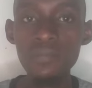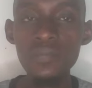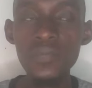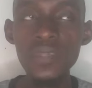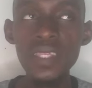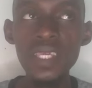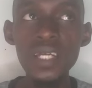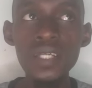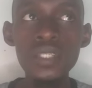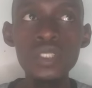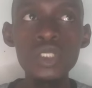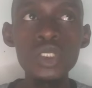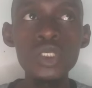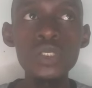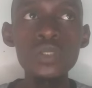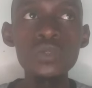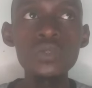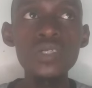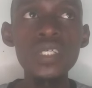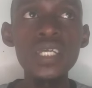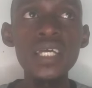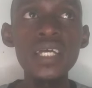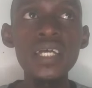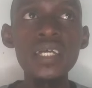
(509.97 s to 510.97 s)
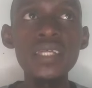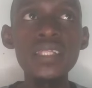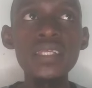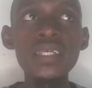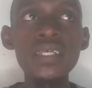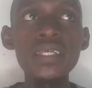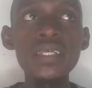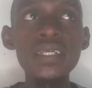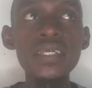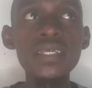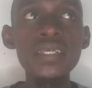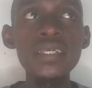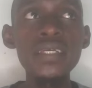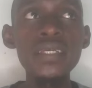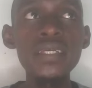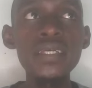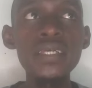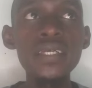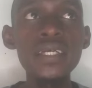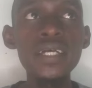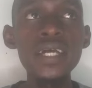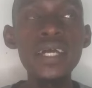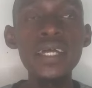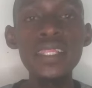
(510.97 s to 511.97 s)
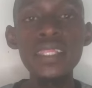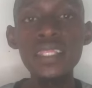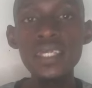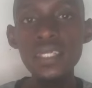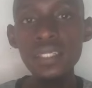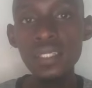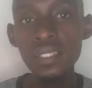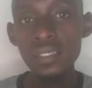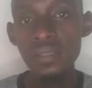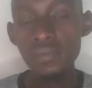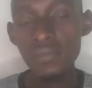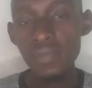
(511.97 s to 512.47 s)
يعني شنو يعني خلينا